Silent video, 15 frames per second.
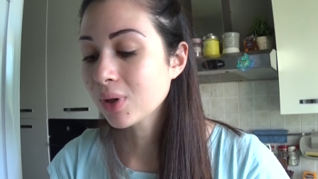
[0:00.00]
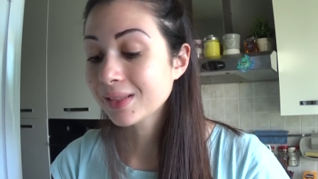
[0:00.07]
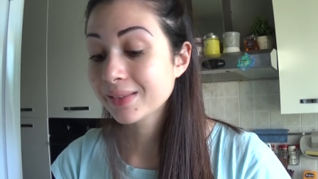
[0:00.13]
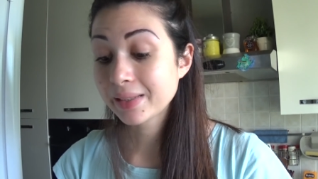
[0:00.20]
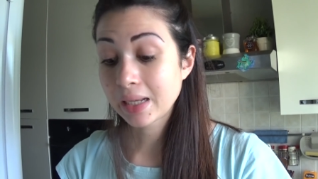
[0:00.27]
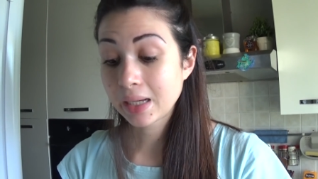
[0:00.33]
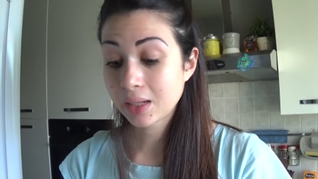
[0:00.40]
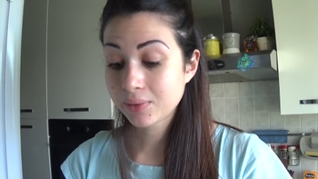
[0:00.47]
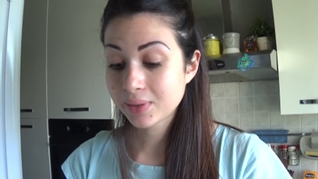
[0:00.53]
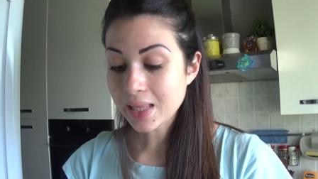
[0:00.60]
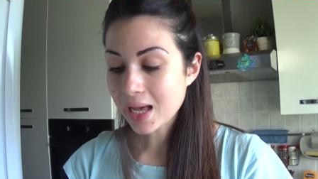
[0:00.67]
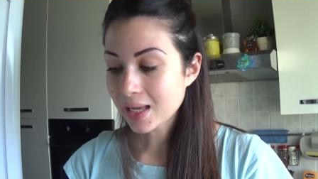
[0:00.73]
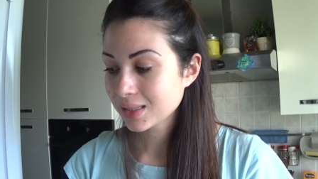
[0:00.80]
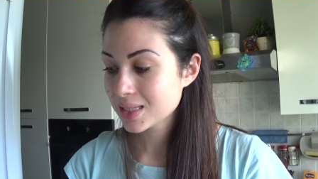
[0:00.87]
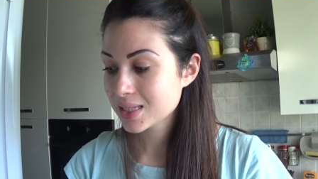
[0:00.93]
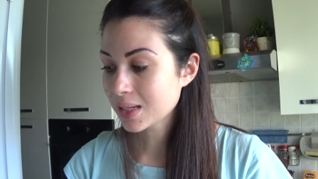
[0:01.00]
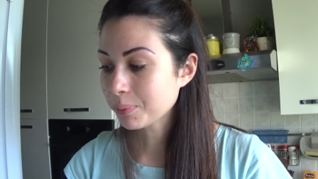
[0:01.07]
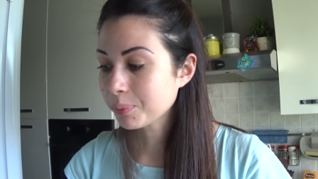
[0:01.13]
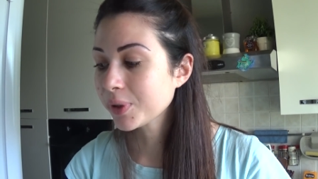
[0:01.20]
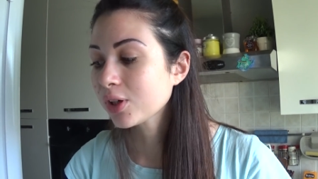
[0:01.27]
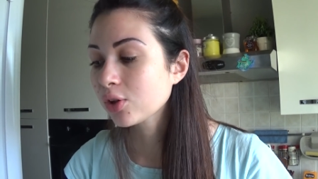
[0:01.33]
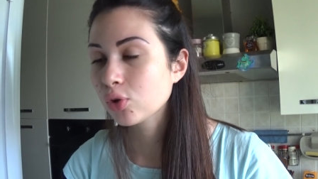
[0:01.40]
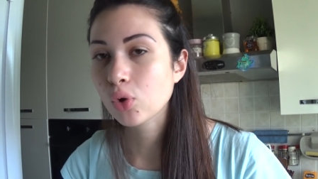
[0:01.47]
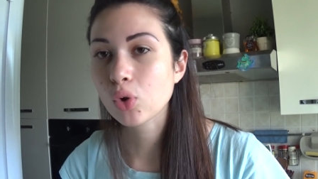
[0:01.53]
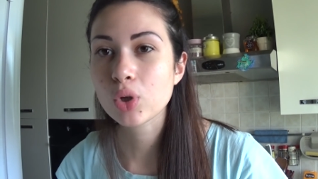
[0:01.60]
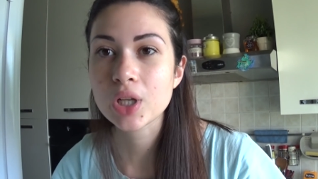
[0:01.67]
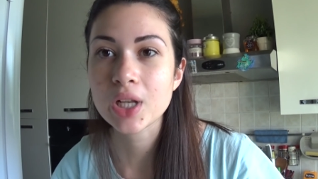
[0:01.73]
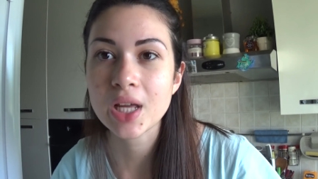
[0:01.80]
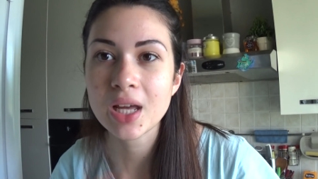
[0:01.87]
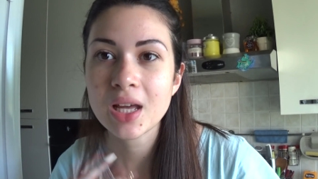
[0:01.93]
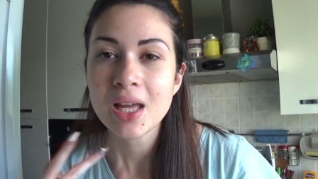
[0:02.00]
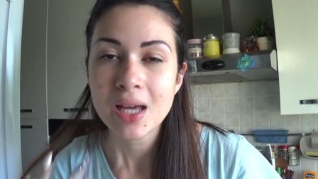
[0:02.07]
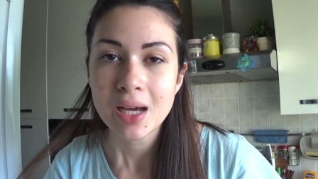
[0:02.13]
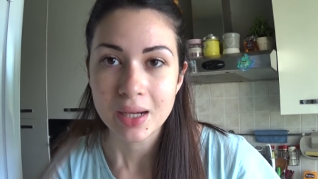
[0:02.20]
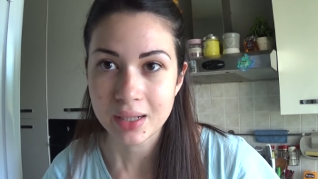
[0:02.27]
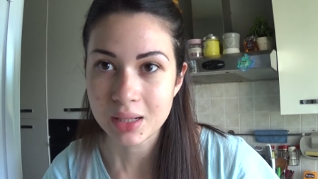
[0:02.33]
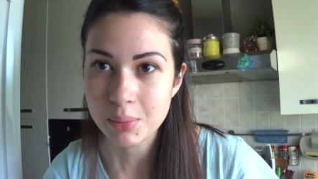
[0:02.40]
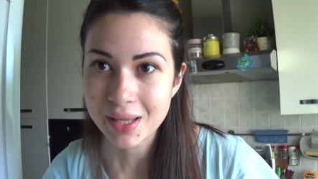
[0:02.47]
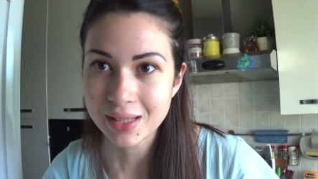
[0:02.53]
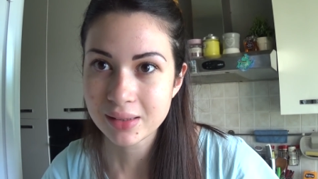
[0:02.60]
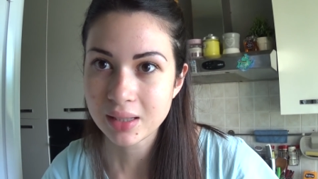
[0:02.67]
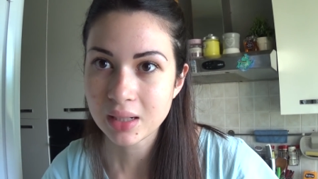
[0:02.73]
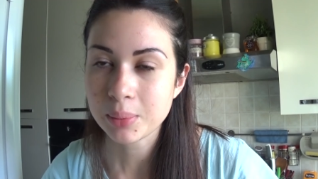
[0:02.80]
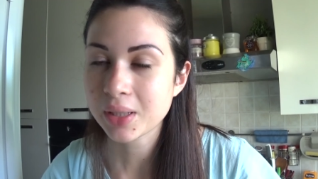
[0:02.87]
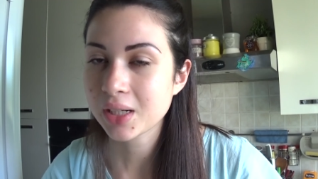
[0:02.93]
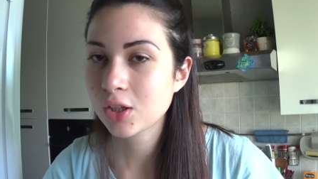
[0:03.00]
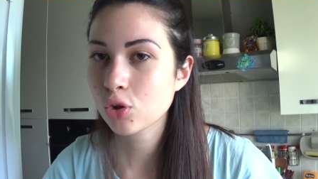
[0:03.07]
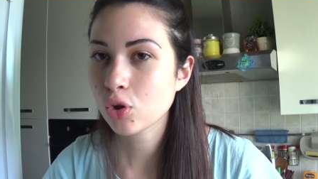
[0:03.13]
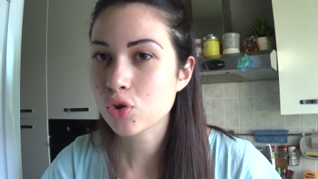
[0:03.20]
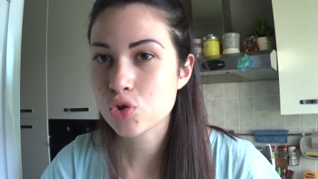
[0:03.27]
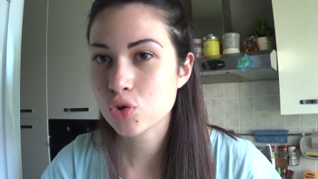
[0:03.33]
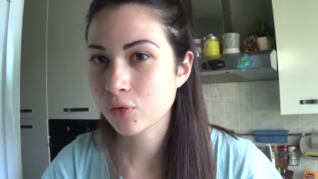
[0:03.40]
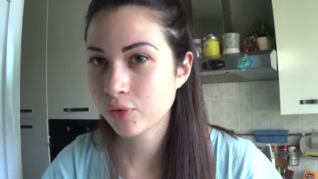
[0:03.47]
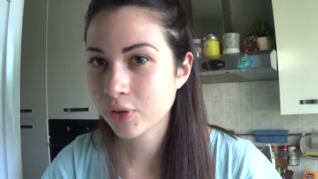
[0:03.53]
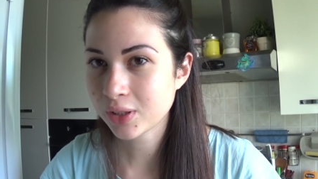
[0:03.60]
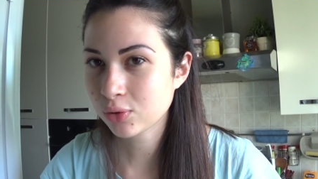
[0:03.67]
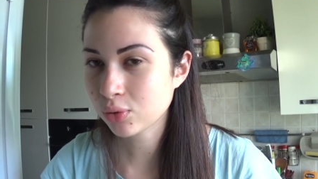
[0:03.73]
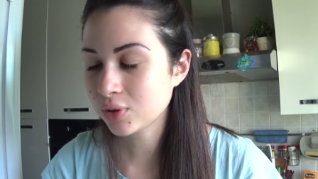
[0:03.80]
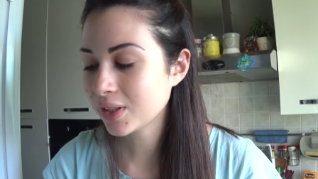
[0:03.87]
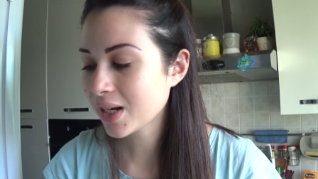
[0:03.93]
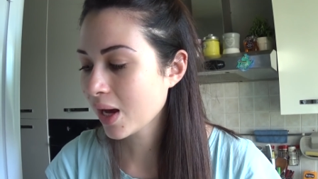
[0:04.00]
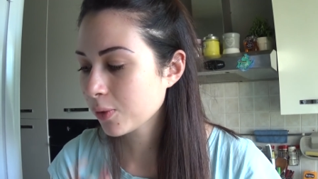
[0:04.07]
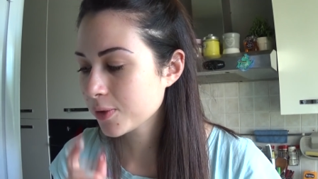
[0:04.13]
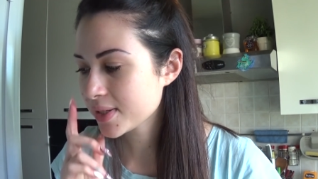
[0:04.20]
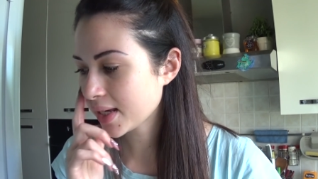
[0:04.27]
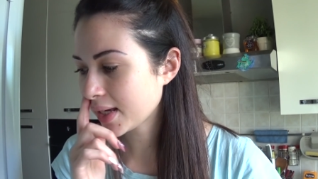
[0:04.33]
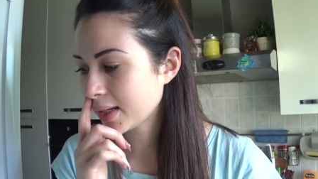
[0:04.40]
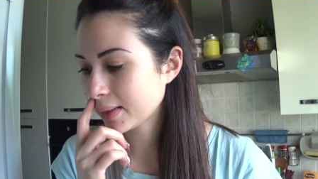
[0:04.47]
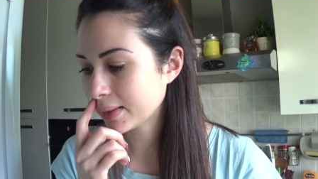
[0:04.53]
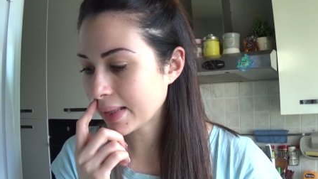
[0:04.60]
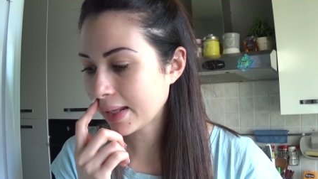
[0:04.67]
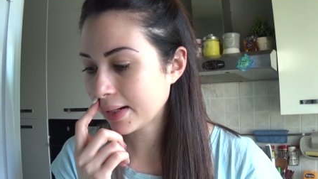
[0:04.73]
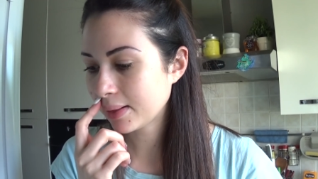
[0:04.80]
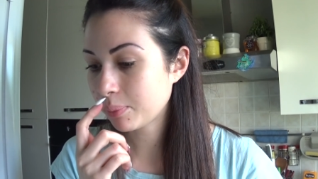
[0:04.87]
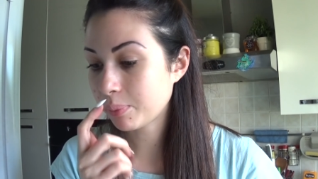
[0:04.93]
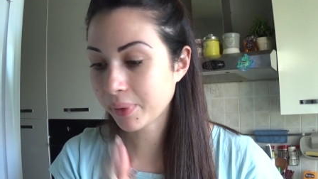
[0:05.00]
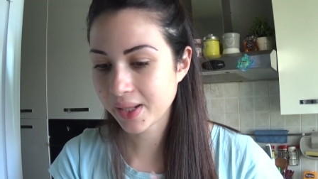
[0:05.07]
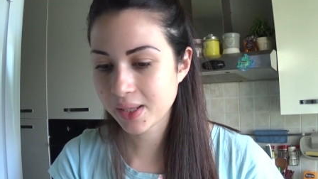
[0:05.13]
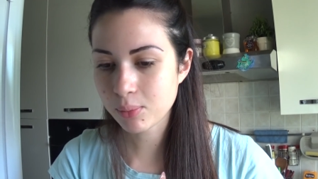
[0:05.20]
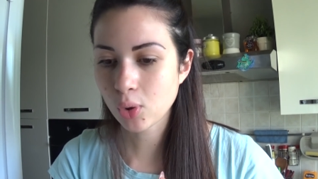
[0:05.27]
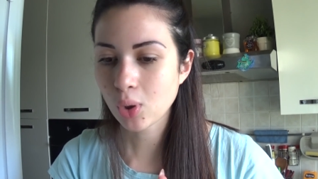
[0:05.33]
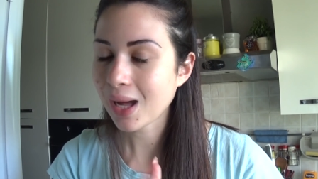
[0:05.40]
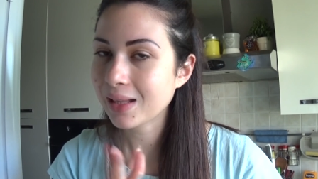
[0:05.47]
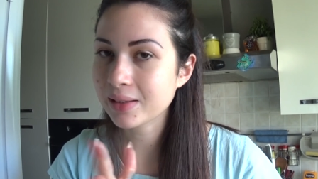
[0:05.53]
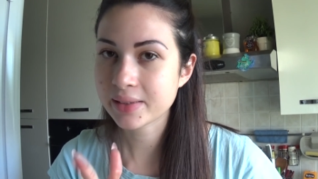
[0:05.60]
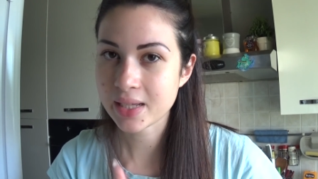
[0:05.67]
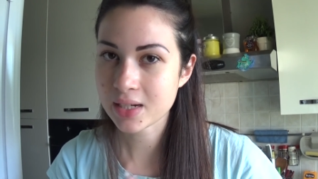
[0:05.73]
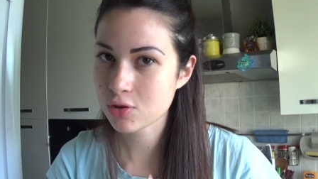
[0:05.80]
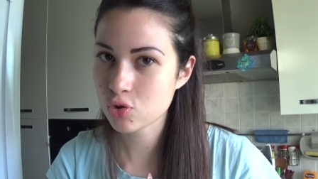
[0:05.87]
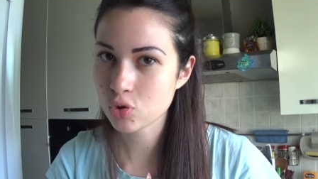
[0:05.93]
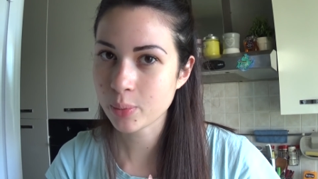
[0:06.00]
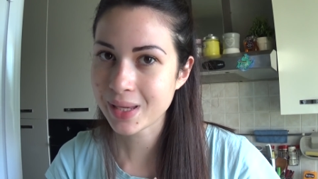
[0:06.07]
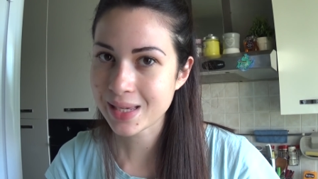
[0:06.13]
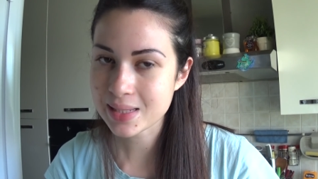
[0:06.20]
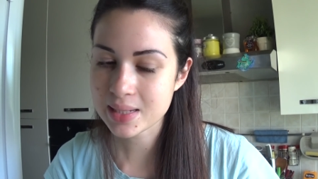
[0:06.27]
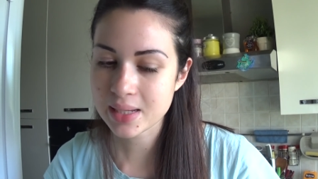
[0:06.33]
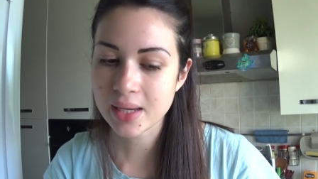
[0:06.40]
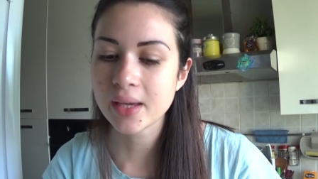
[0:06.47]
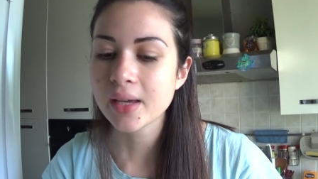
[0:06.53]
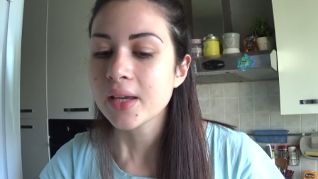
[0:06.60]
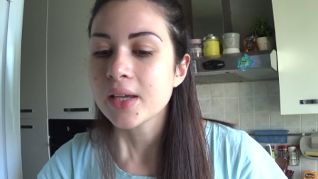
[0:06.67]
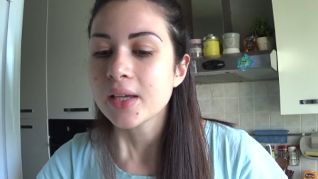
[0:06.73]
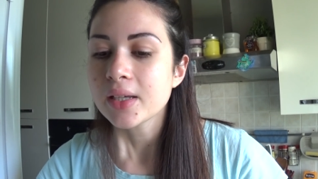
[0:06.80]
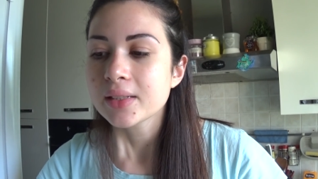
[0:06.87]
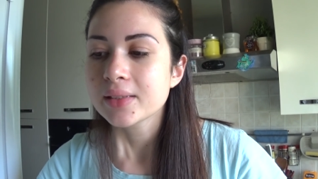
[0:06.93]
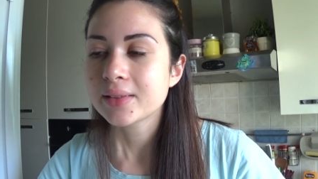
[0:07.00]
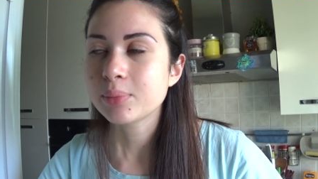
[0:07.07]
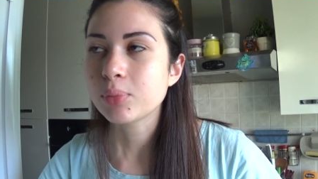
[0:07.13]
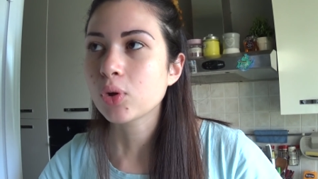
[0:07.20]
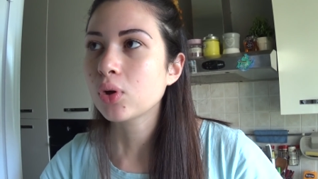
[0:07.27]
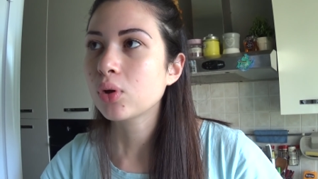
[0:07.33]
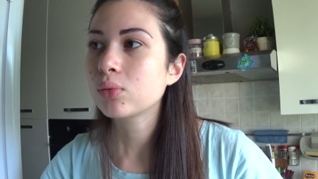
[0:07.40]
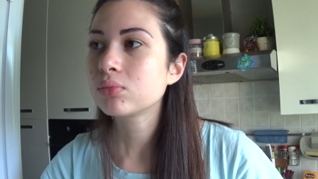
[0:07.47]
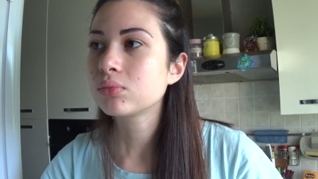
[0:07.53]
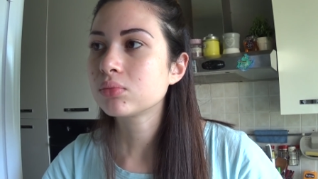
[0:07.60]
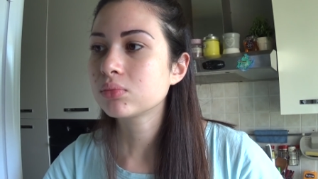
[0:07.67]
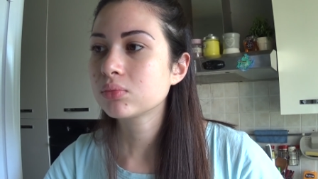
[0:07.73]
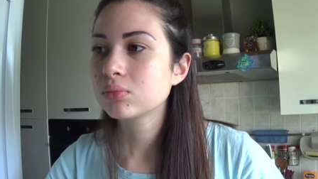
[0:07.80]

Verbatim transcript: durante la gravidanza per non rimettere perché io ho sofferto di nausea dal primo al terzo mese tipo